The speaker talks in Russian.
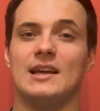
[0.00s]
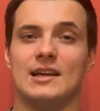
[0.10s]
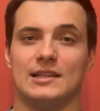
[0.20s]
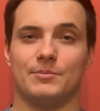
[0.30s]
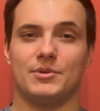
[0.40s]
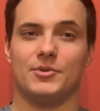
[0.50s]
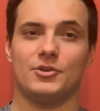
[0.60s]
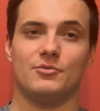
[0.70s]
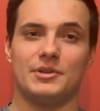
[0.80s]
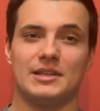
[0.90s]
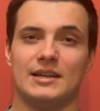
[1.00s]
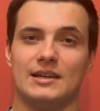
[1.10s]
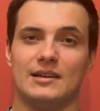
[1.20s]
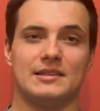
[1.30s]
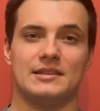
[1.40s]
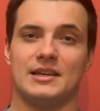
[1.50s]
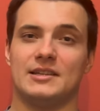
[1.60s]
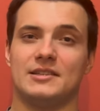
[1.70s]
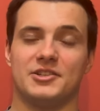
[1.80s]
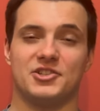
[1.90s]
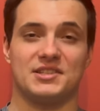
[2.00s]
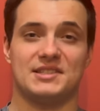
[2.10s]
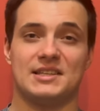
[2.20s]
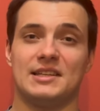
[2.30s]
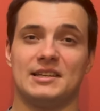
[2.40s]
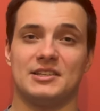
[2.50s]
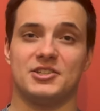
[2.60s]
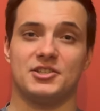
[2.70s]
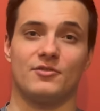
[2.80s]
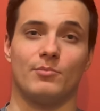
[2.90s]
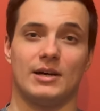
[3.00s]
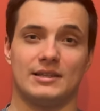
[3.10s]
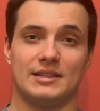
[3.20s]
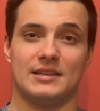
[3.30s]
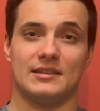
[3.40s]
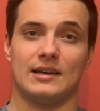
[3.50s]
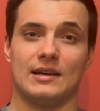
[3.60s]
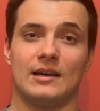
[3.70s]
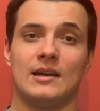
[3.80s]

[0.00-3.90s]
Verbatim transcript: Например, у меня некоторая часть денег лежит в банке на